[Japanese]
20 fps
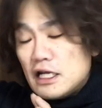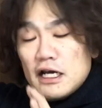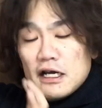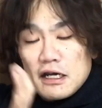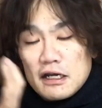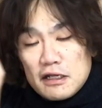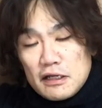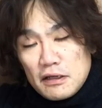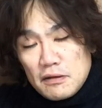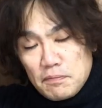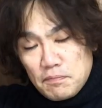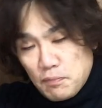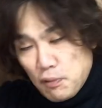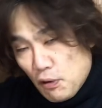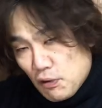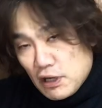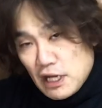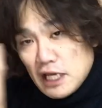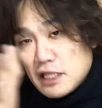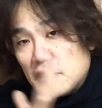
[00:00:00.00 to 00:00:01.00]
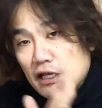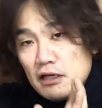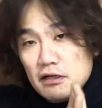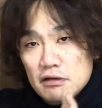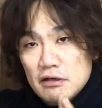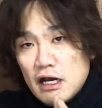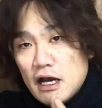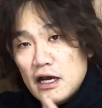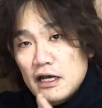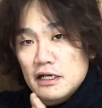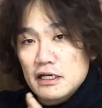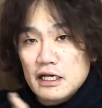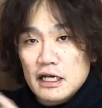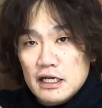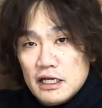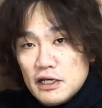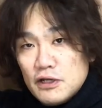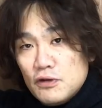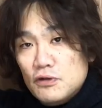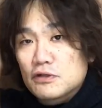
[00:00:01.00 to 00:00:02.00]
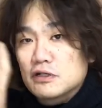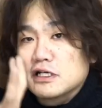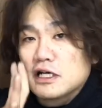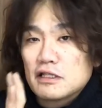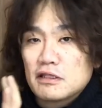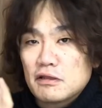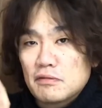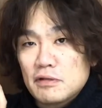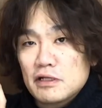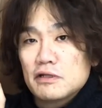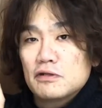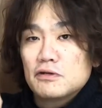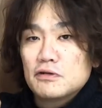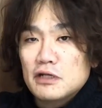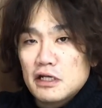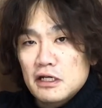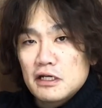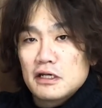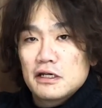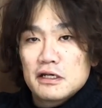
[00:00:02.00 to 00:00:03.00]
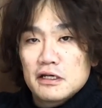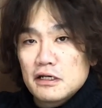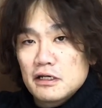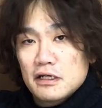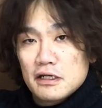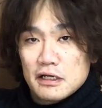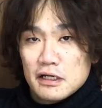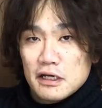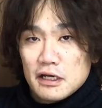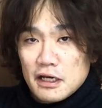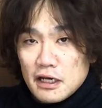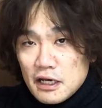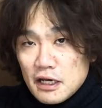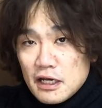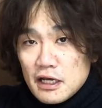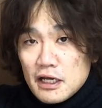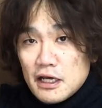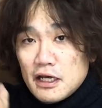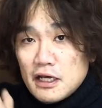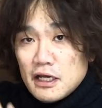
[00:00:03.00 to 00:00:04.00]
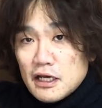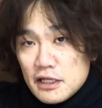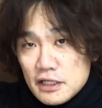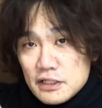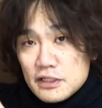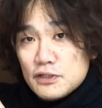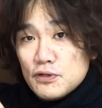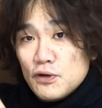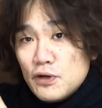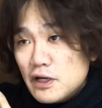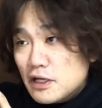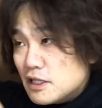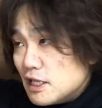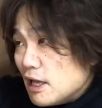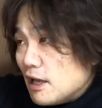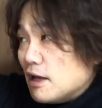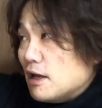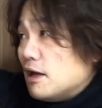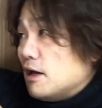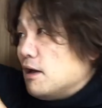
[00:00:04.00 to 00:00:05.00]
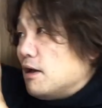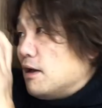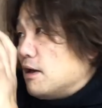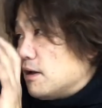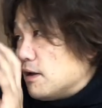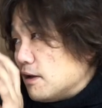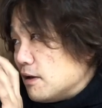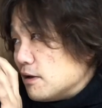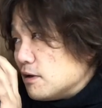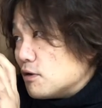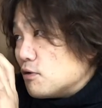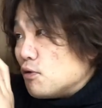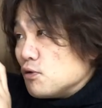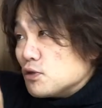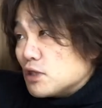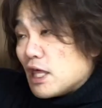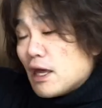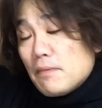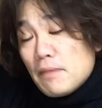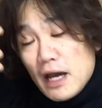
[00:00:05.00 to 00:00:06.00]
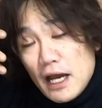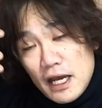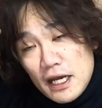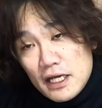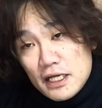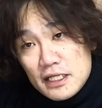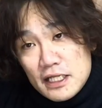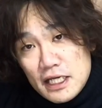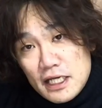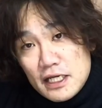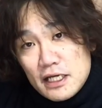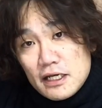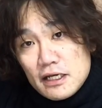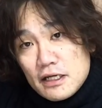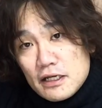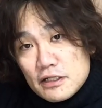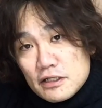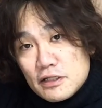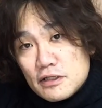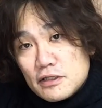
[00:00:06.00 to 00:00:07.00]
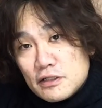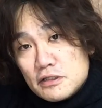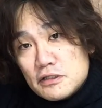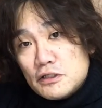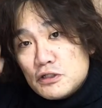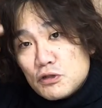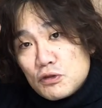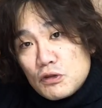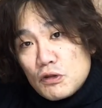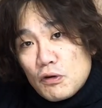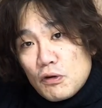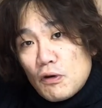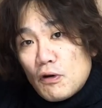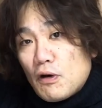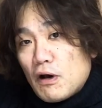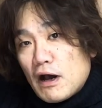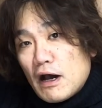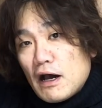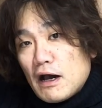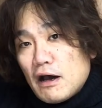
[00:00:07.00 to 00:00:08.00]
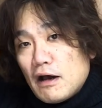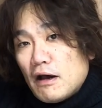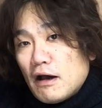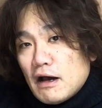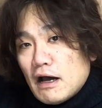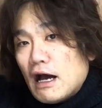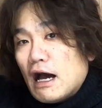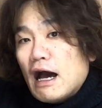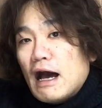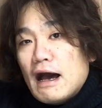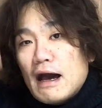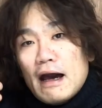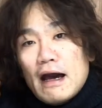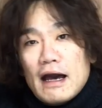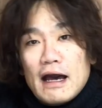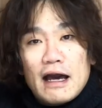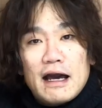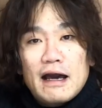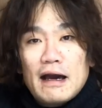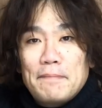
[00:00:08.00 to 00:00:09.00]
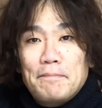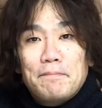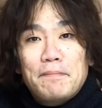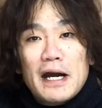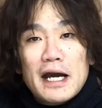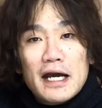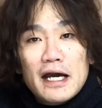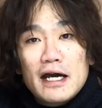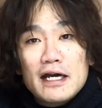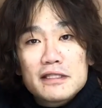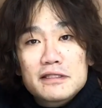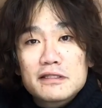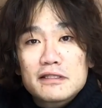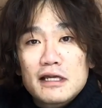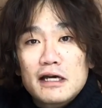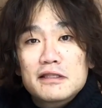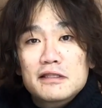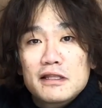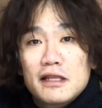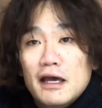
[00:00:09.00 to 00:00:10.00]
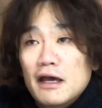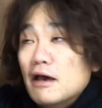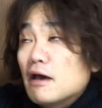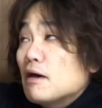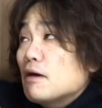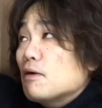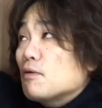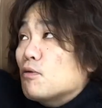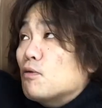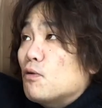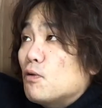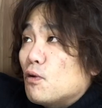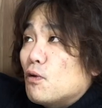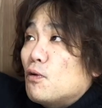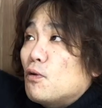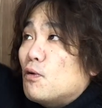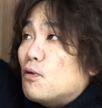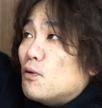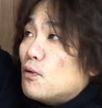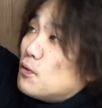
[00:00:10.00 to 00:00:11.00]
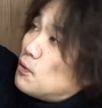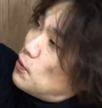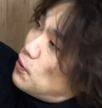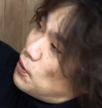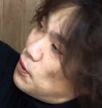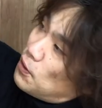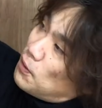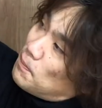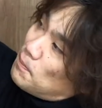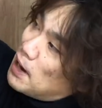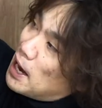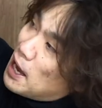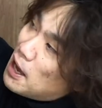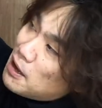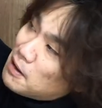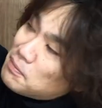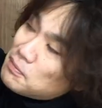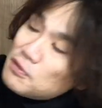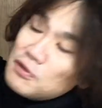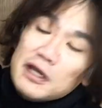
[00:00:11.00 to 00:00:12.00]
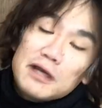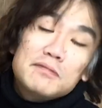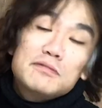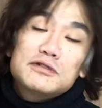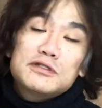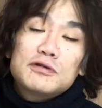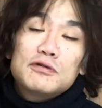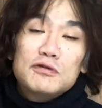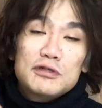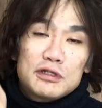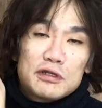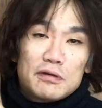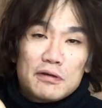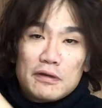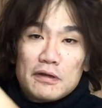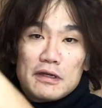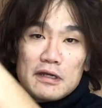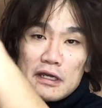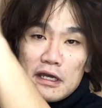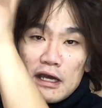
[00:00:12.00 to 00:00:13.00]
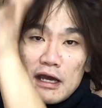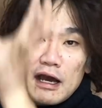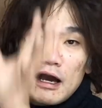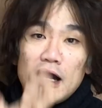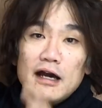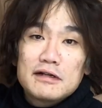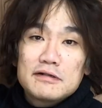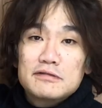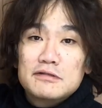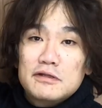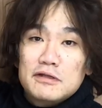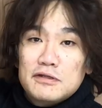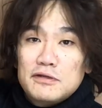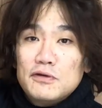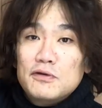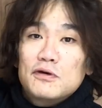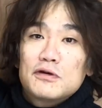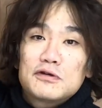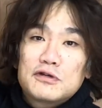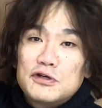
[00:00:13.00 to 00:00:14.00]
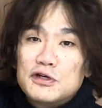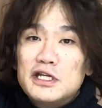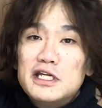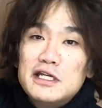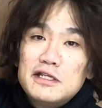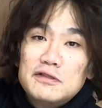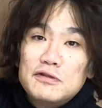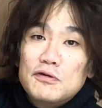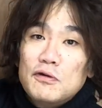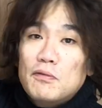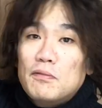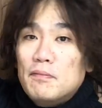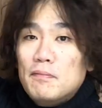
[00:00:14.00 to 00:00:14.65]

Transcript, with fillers: らかにボケてる範囲が広くなってますよね。それでこう手前にちょっと葉っぱがあったんでこう前ボケも少しあるんですよグリーンの